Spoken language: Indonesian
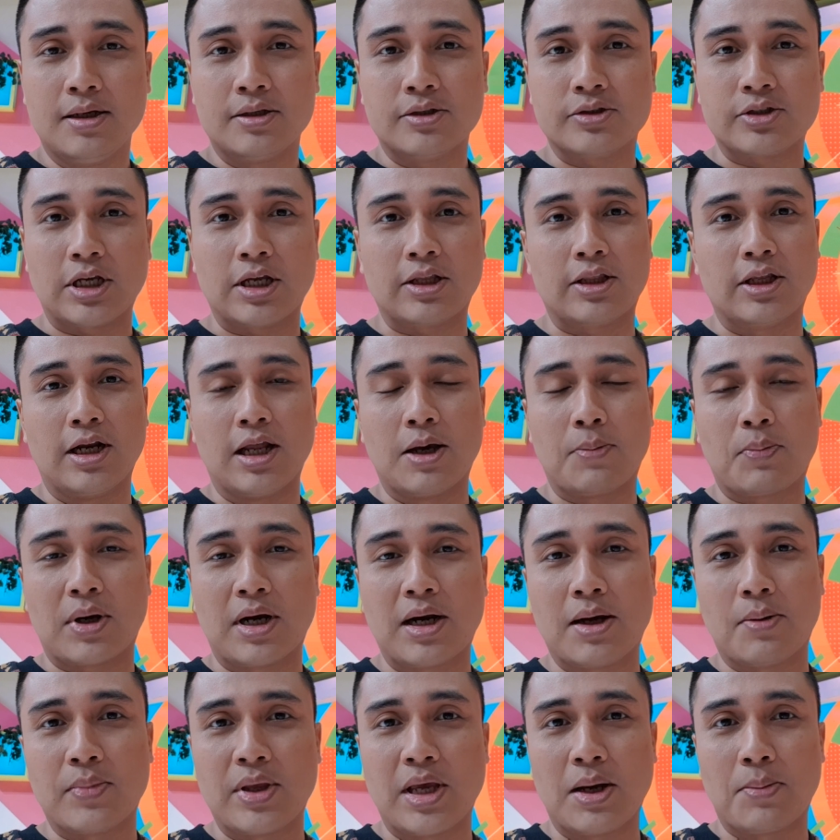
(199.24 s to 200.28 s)
Saya tidak
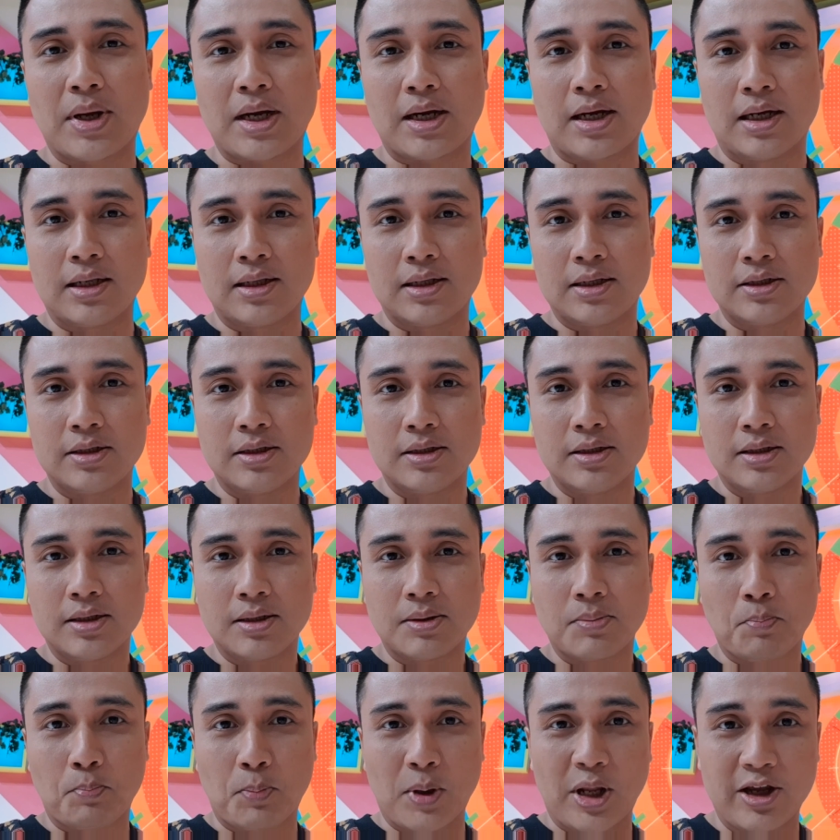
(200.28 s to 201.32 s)
pernah menyampaikan
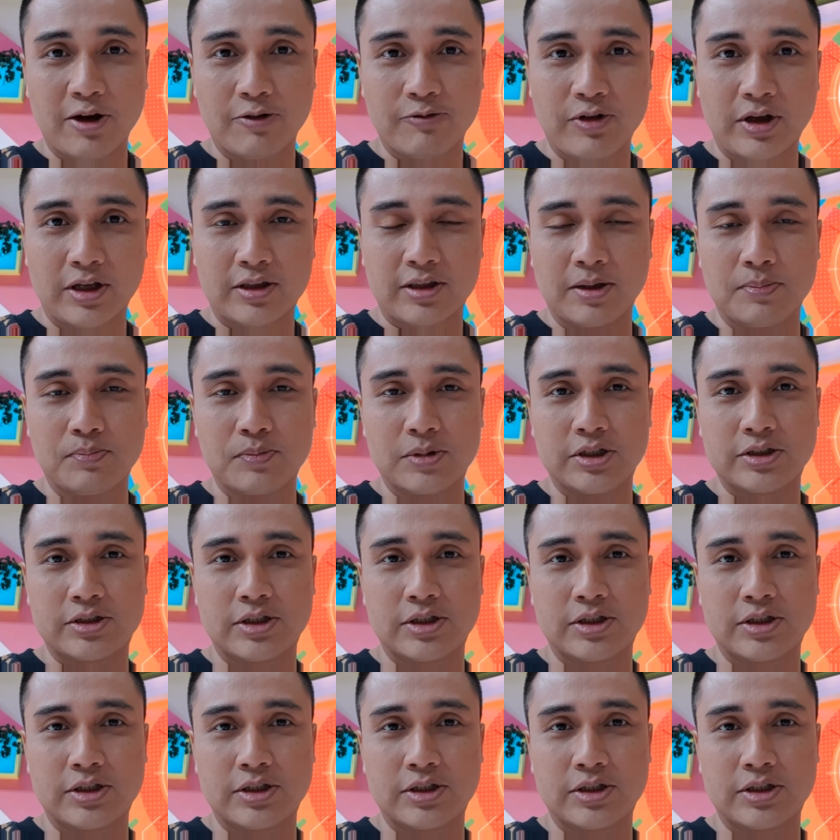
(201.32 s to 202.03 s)
playing victim.